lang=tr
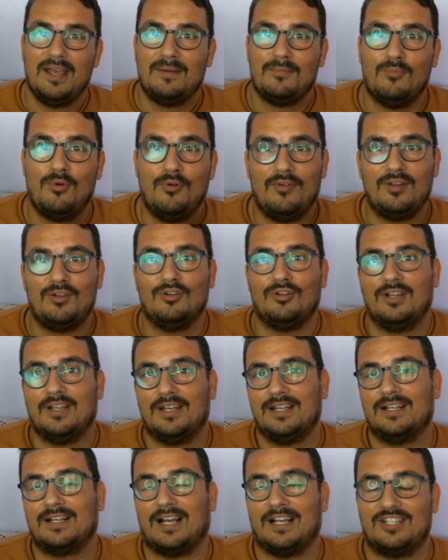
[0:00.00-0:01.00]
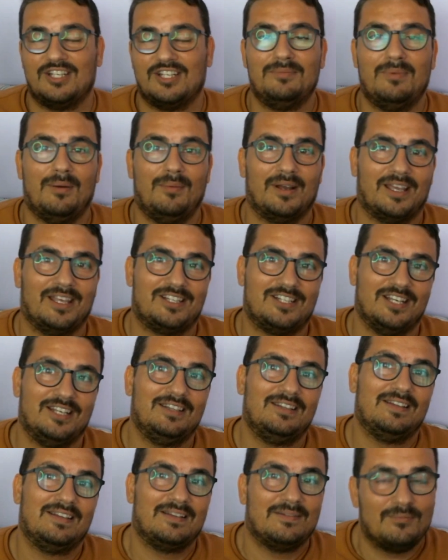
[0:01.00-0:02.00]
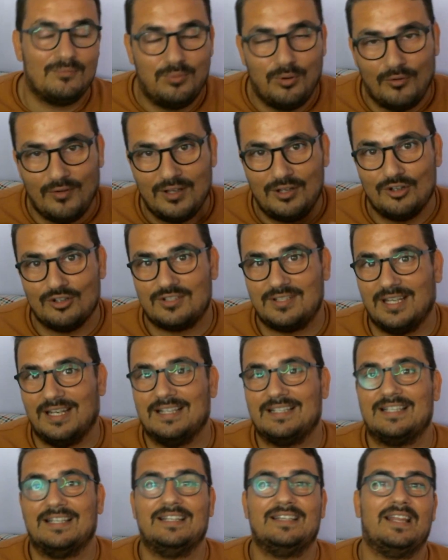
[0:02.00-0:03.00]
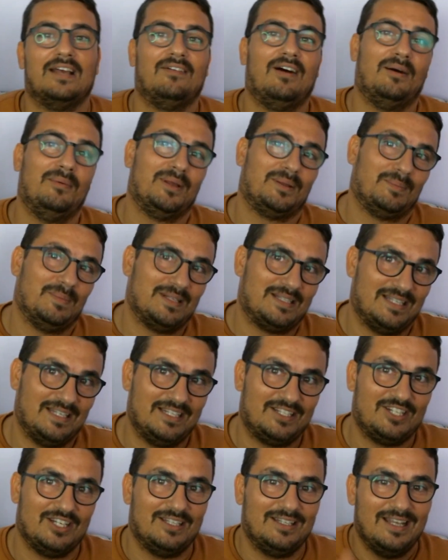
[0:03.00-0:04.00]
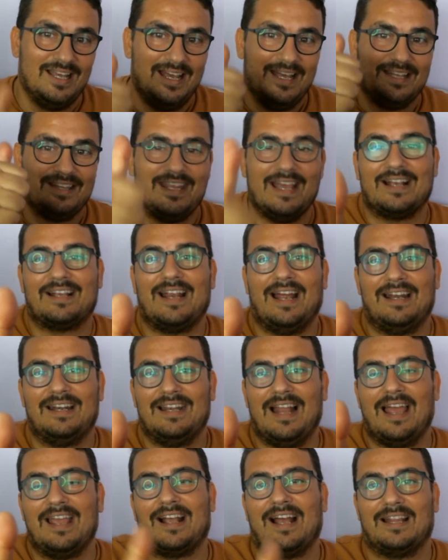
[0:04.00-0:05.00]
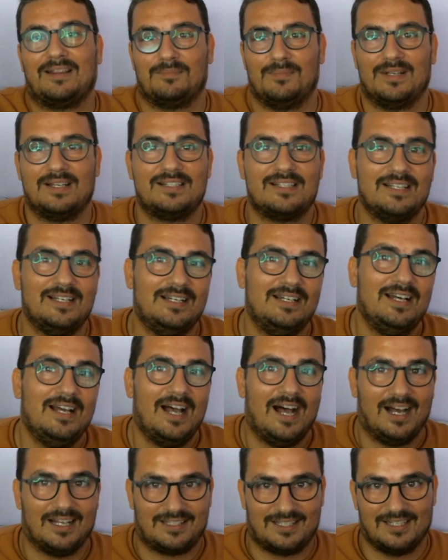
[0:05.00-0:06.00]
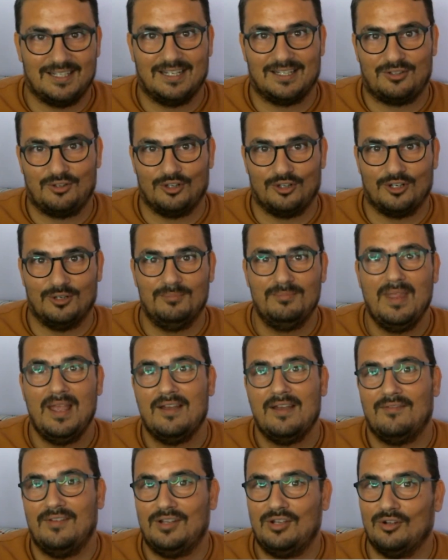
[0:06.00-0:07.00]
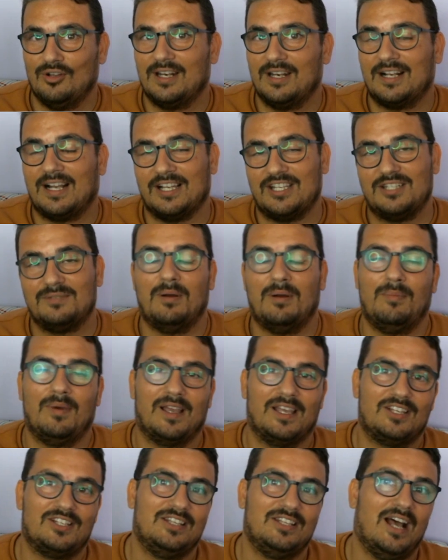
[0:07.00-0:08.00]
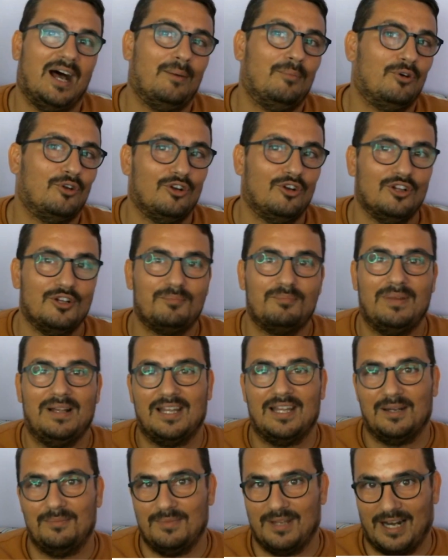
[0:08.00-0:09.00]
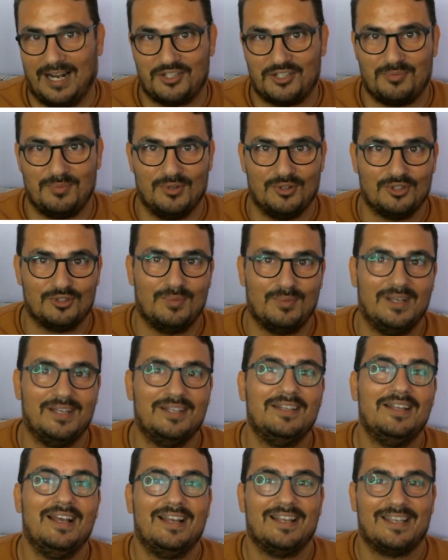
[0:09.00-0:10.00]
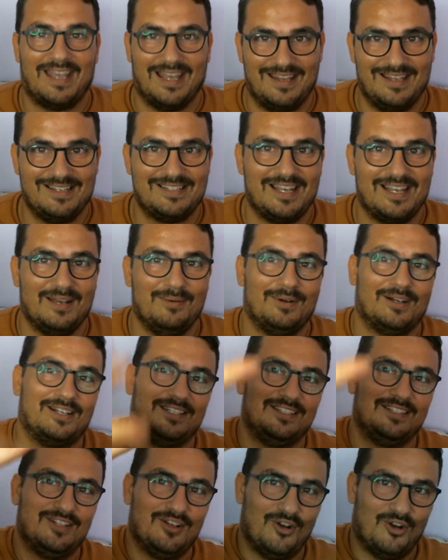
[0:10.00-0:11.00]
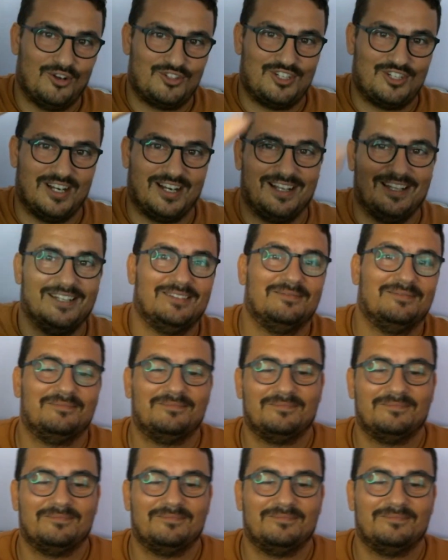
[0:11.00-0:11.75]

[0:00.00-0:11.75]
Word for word: Bu videoları kaçırmamak için, bu video serisinin devam etmesini için tekrar like atmanızı hatırlatıyorum. Videoları kaçırmamak için de abone olup bildirimleri açmayı unutmayın. Kendinize iyi bakın, hoşçakalın.